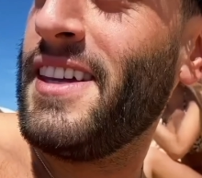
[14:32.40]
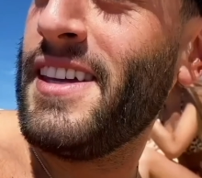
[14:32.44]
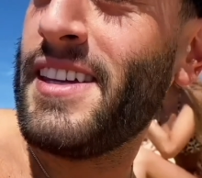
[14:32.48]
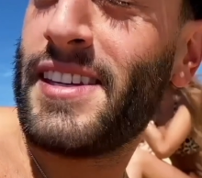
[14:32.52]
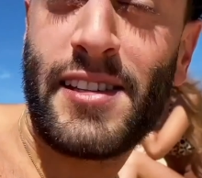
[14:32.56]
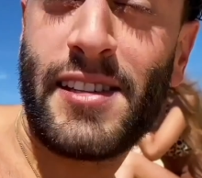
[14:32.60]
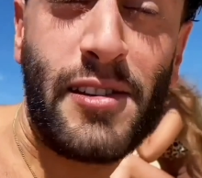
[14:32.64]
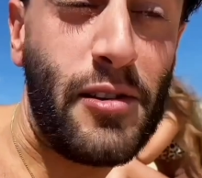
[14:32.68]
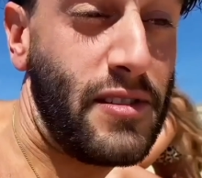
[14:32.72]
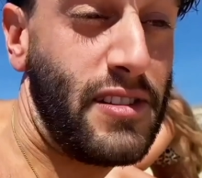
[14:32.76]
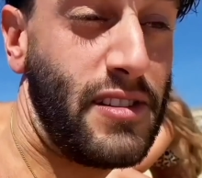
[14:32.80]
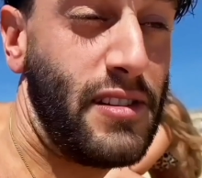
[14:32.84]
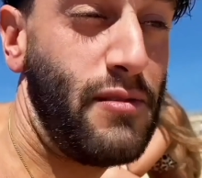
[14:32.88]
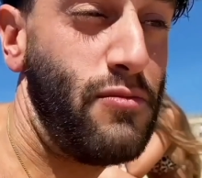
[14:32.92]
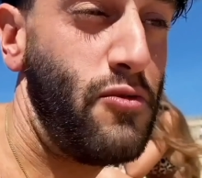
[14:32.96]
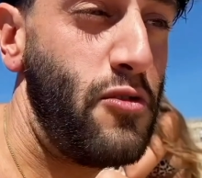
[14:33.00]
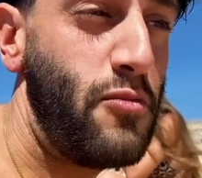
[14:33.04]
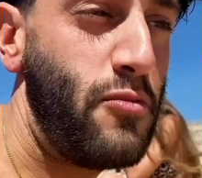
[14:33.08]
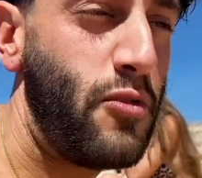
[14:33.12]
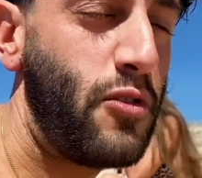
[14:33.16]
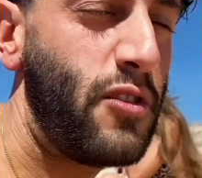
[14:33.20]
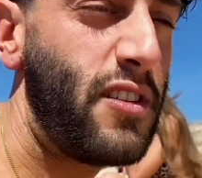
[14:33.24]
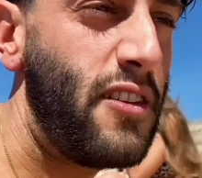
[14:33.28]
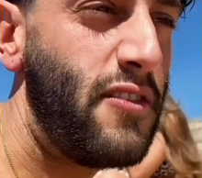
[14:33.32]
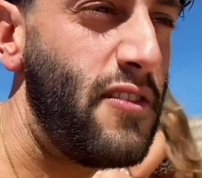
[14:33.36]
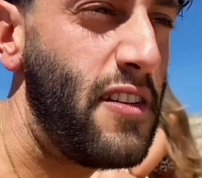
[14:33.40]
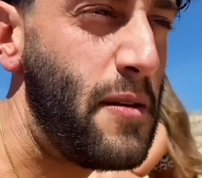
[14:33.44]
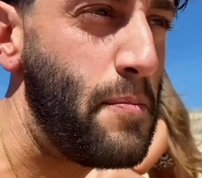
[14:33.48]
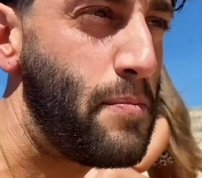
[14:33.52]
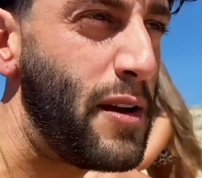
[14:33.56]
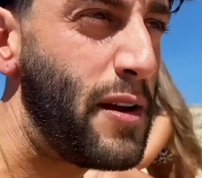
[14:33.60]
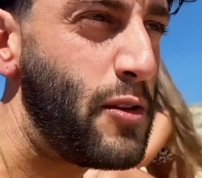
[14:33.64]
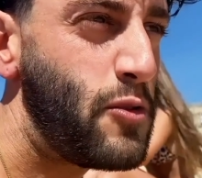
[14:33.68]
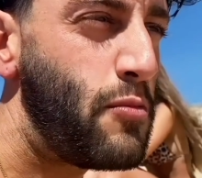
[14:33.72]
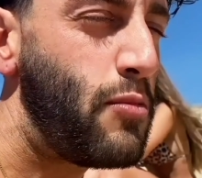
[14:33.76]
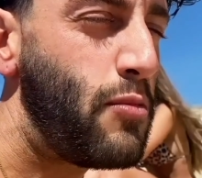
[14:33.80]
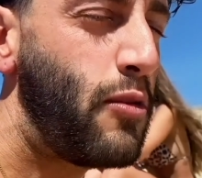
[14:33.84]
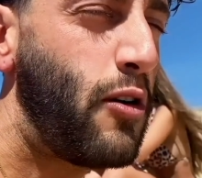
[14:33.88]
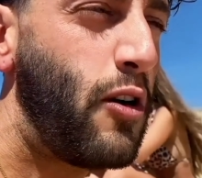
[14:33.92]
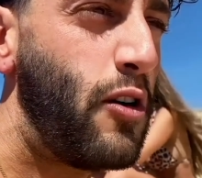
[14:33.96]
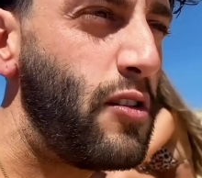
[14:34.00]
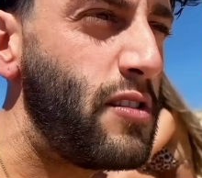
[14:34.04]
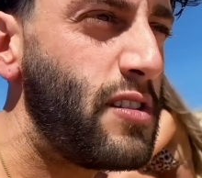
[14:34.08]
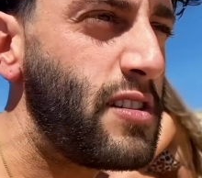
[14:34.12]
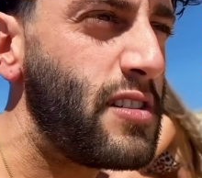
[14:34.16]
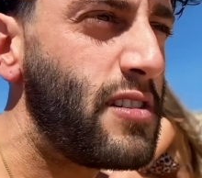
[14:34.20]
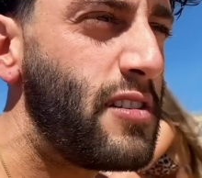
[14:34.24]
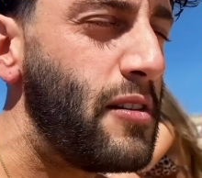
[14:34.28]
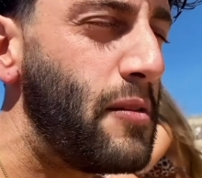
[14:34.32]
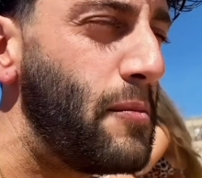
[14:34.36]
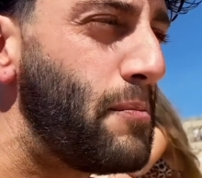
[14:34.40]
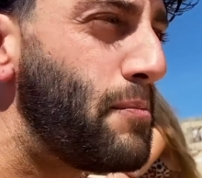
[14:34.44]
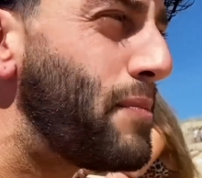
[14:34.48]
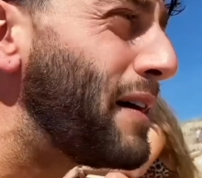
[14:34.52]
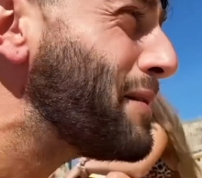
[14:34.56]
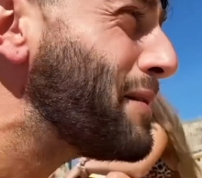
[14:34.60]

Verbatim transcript: sensiblement n'avaient pas de brosse, pas de